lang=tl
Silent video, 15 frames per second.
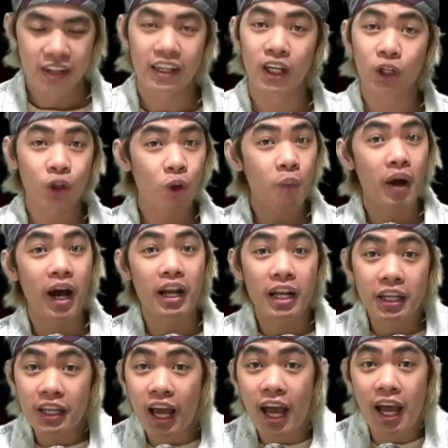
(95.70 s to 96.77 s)
ganito mga
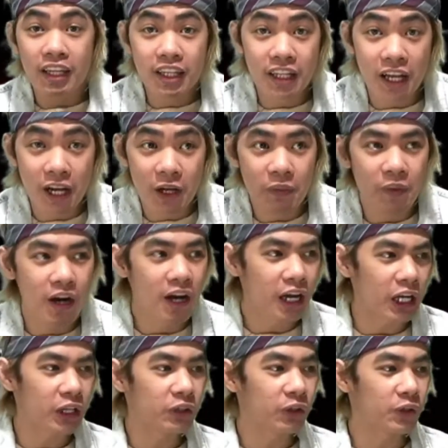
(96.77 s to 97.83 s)
linyahan niya na, yung mga
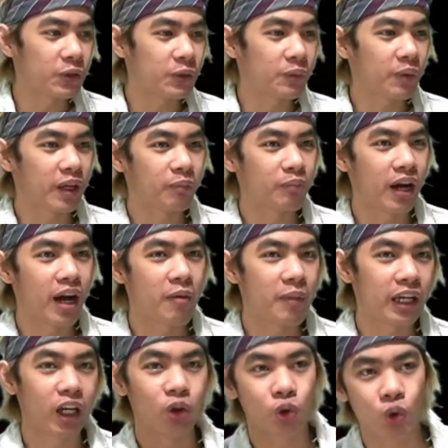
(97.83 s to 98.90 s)
ganito, yung pag mga may
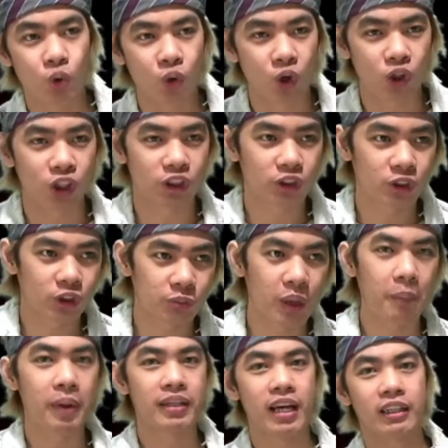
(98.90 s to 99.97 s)
kaduo, tapos
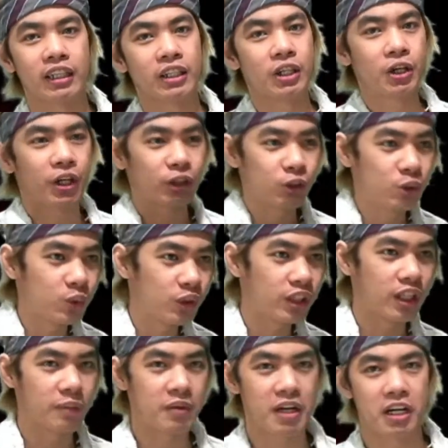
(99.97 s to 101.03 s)
babanatan niya yung kaduo
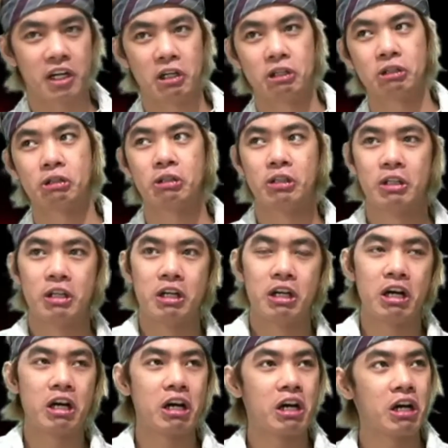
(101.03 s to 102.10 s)
niya ng mga ganito.
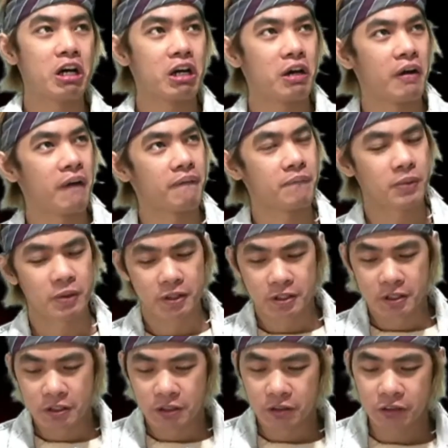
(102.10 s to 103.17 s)
Uh,
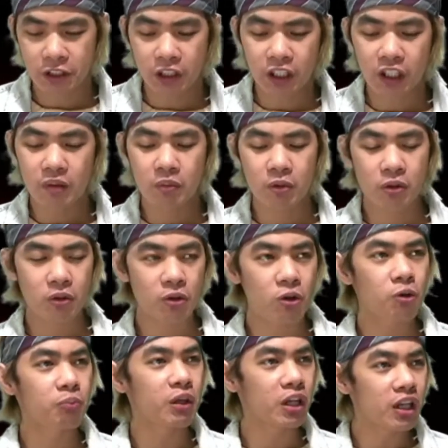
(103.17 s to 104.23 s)
kung sa tingin mo
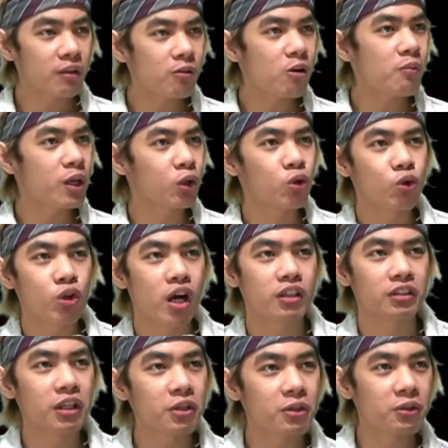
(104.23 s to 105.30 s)
o feeling mo may kulang
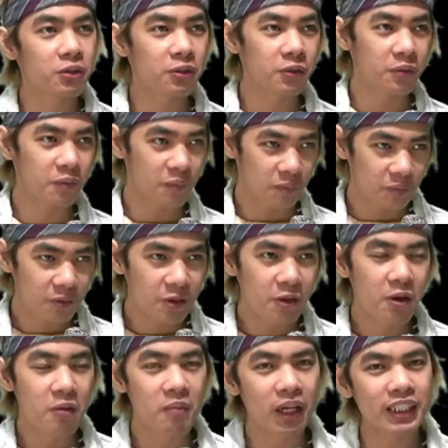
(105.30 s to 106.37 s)
sa'yo,
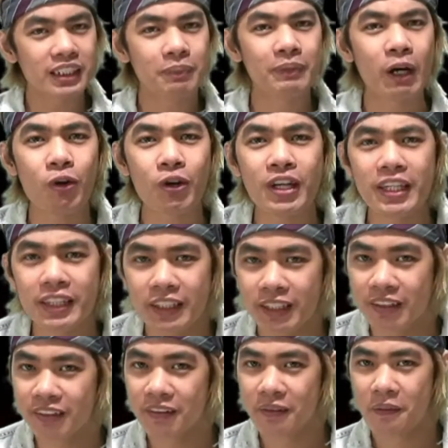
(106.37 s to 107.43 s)
mag-isip ka ulit.
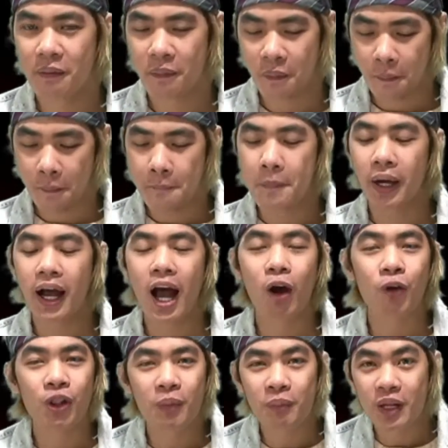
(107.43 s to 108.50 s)
Baka ako
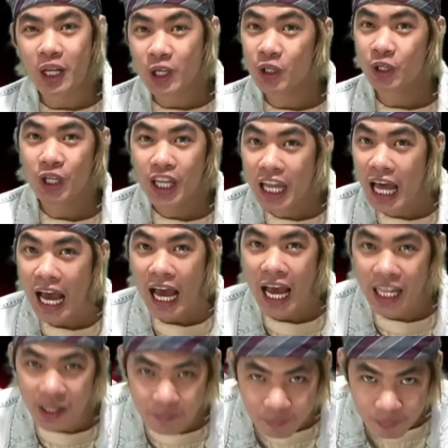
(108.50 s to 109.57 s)
na pala yung
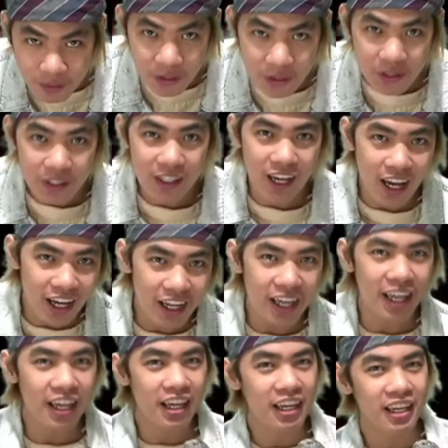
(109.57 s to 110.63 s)
hinahanap mo.
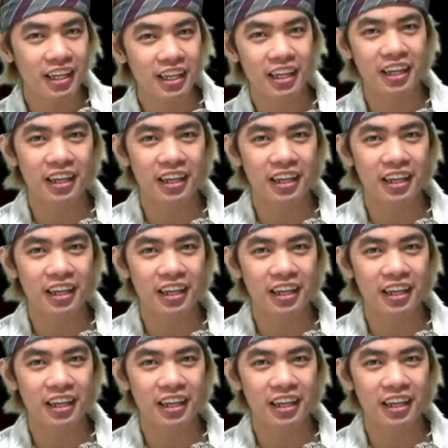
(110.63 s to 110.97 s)
Eh,